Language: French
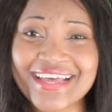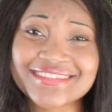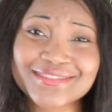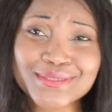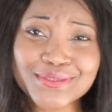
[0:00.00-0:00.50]

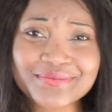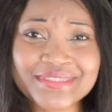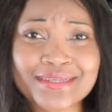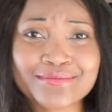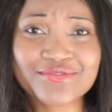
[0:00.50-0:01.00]
Attention
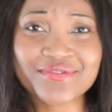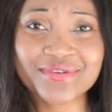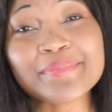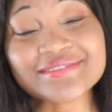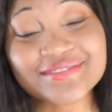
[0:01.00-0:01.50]
mes amours,
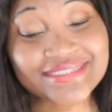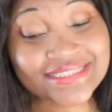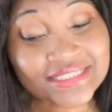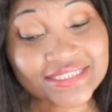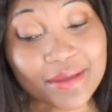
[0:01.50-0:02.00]
parce que
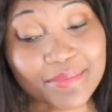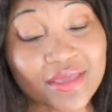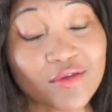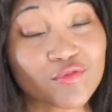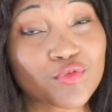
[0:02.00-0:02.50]
si
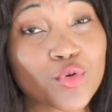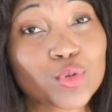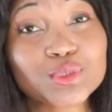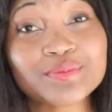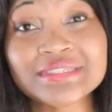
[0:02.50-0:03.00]
jamais vous
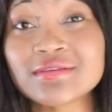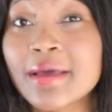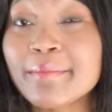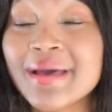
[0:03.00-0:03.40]
consommez cela